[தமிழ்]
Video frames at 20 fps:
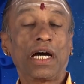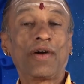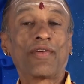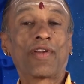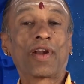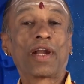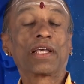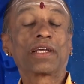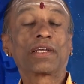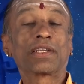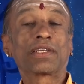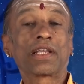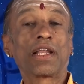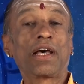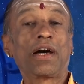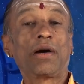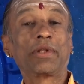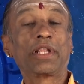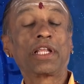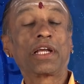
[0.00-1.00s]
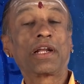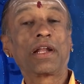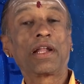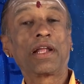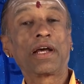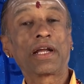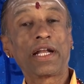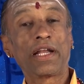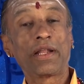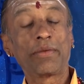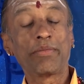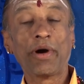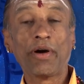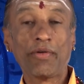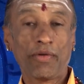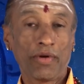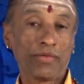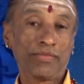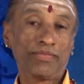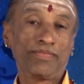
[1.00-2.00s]
அவர்களுக்கு சில ஆபத்துக்கள்லாம்
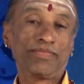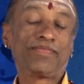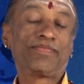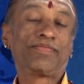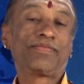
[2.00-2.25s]
கண்டிப்பாக வரும்